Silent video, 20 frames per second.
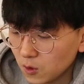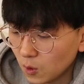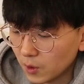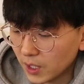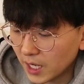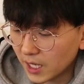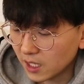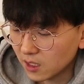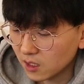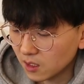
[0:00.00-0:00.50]

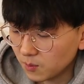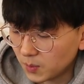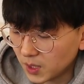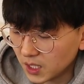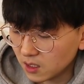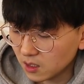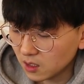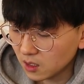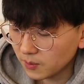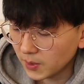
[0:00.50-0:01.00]
또갱이는
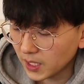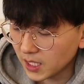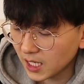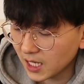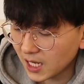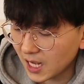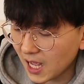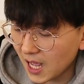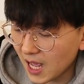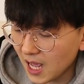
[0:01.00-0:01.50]

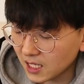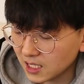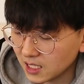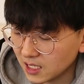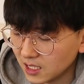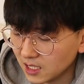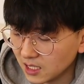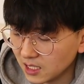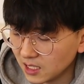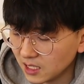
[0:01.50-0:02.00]
비등급이니까
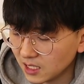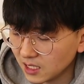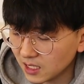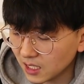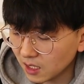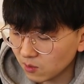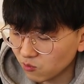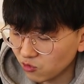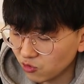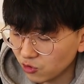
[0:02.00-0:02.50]

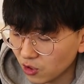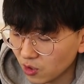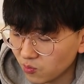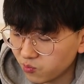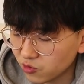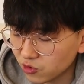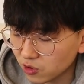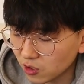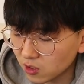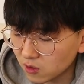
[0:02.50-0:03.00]
그냥 무료
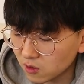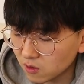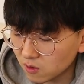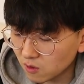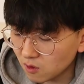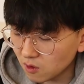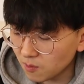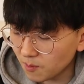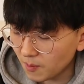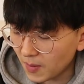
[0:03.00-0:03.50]

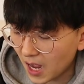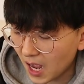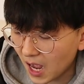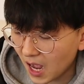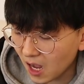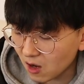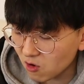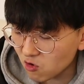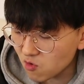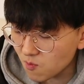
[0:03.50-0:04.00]
부적으로
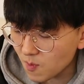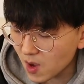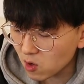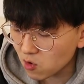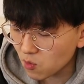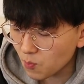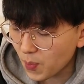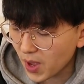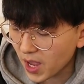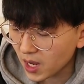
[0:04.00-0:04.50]

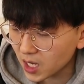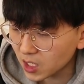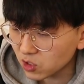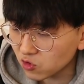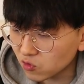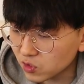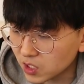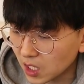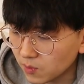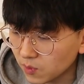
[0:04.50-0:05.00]
마구마구
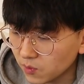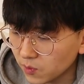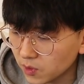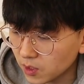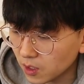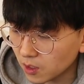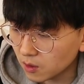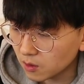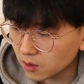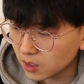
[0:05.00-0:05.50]
패가지고 잡으면
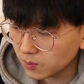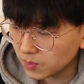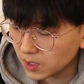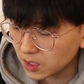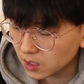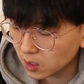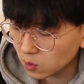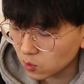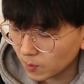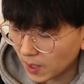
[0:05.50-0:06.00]
돼요 근데
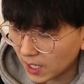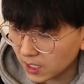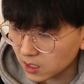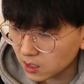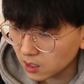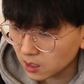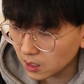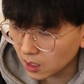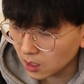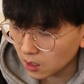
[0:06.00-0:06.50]
미스가 좀 많이
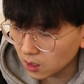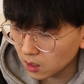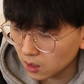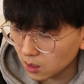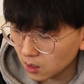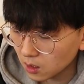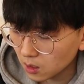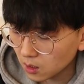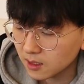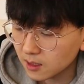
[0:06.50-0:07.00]
뜬다?
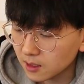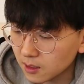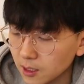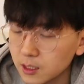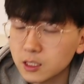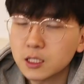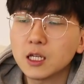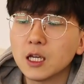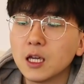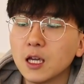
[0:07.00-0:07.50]

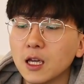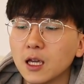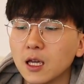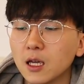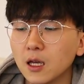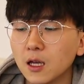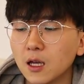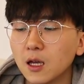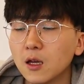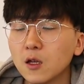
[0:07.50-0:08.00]
그렇지
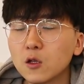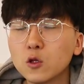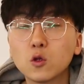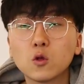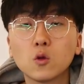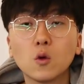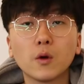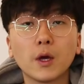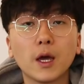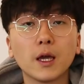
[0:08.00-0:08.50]

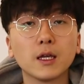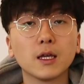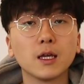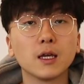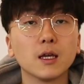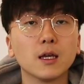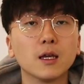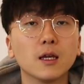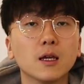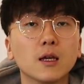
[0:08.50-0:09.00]

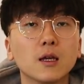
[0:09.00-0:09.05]
또갱이